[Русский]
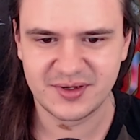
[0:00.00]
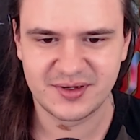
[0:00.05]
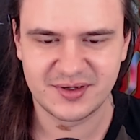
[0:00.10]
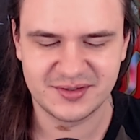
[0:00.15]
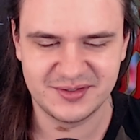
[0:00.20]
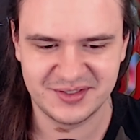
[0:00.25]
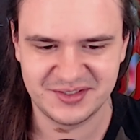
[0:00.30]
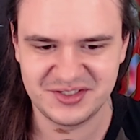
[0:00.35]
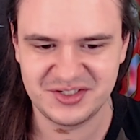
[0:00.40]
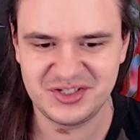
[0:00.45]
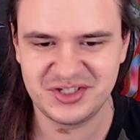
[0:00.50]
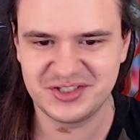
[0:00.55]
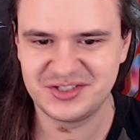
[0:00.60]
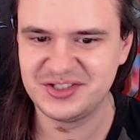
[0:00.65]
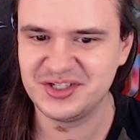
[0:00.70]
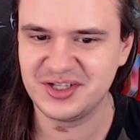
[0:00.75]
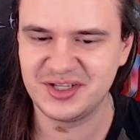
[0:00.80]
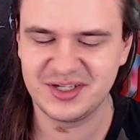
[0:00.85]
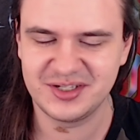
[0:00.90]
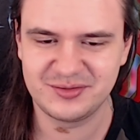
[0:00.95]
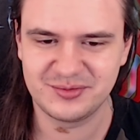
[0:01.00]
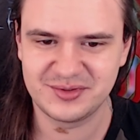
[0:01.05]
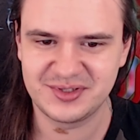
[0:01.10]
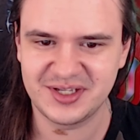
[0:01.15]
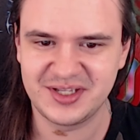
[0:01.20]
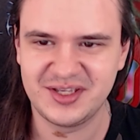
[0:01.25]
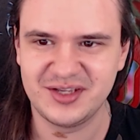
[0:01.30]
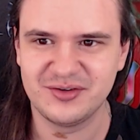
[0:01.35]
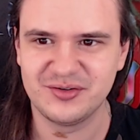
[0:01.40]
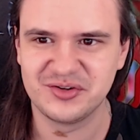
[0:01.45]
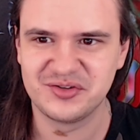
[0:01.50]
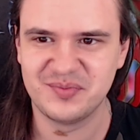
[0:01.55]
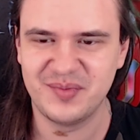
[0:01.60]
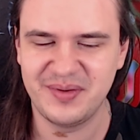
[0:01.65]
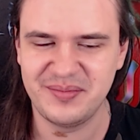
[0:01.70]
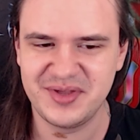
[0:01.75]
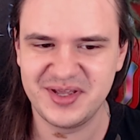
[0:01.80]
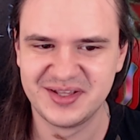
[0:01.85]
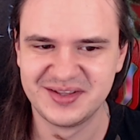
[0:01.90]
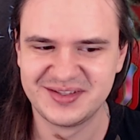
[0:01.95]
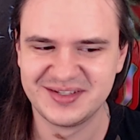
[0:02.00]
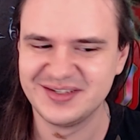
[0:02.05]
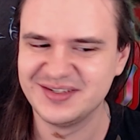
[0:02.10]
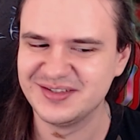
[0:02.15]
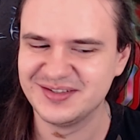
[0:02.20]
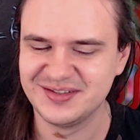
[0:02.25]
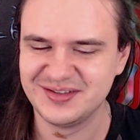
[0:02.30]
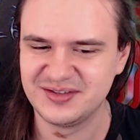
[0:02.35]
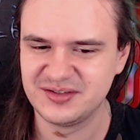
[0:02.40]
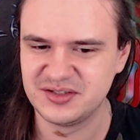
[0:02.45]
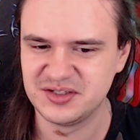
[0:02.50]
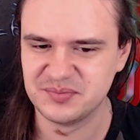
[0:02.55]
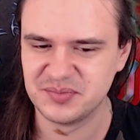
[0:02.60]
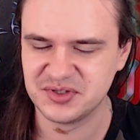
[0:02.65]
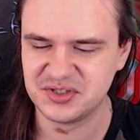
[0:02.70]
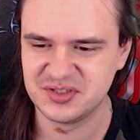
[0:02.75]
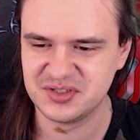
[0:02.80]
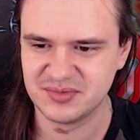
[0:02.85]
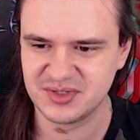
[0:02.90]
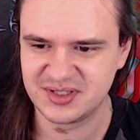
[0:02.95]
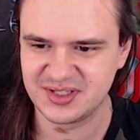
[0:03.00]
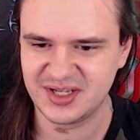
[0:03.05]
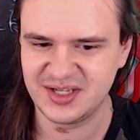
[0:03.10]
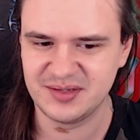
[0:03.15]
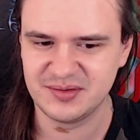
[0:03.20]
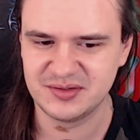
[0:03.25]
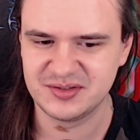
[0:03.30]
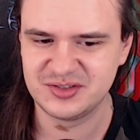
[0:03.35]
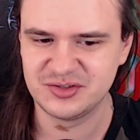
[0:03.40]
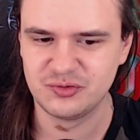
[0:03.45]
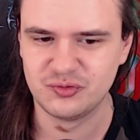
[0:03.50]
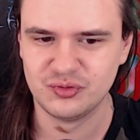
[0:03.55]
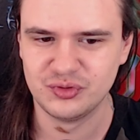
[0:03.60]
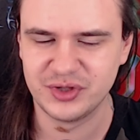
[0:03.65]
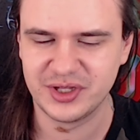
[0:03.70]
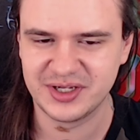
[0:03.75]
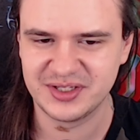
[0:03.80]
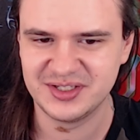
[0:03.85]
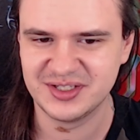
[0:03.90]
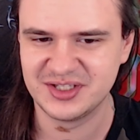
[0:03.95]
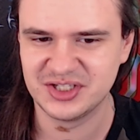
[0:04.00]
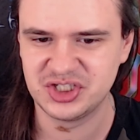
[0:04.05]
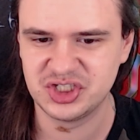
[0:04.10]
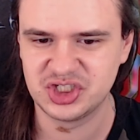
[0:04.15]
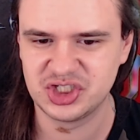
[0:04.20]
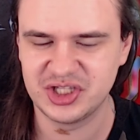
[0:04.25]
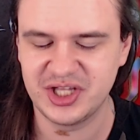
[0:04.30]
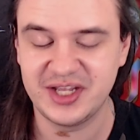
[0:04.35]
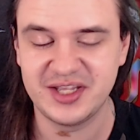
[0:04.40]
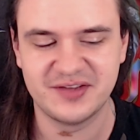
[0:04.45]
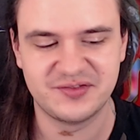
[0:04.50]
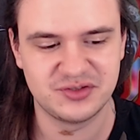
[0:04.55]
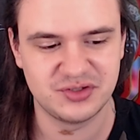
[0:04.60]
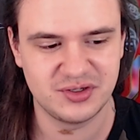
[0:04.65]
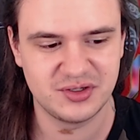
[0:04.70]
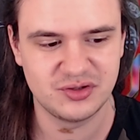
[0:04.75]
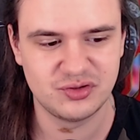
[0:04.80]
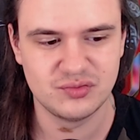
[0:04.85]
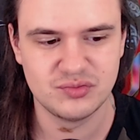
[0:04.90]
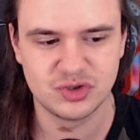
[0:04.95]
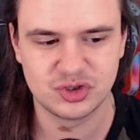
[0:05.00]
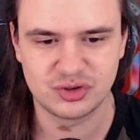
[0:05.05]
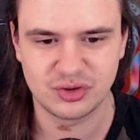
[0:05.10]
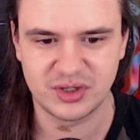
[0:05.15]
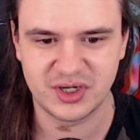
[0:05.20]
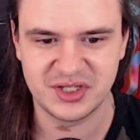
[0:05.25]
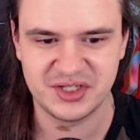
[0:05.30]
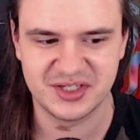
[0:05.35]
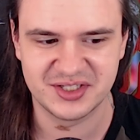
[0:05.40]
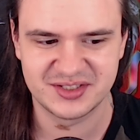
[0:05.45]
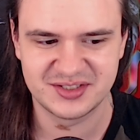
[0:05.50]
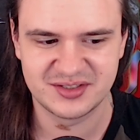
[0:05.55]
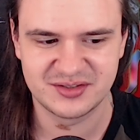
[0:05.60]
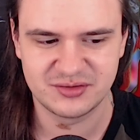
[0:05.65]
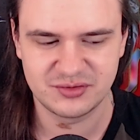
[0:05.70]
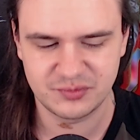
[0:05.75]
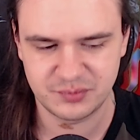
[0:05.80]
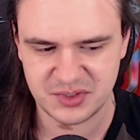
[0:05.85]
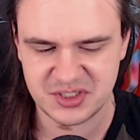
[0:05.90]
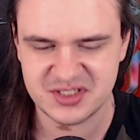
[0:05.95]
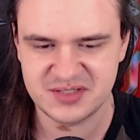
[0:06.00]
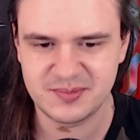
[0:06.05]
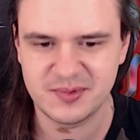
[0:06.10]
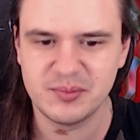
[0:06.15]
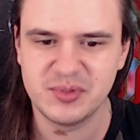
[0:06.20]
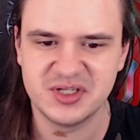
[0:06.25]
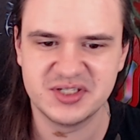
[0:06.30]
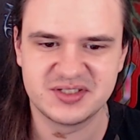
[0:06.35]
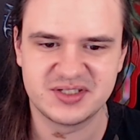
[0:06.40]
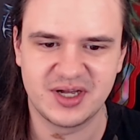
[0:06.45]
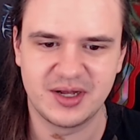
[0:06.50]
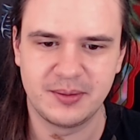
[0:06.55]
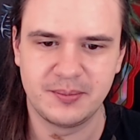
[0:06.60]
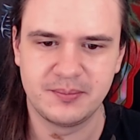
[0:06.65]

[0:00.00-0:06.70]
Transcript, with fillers: Когда Денис делает вот такие вот моменты, типа темнота и секунда где-то тишина, я все время думаю, что конец. Ну, в принципе, близко.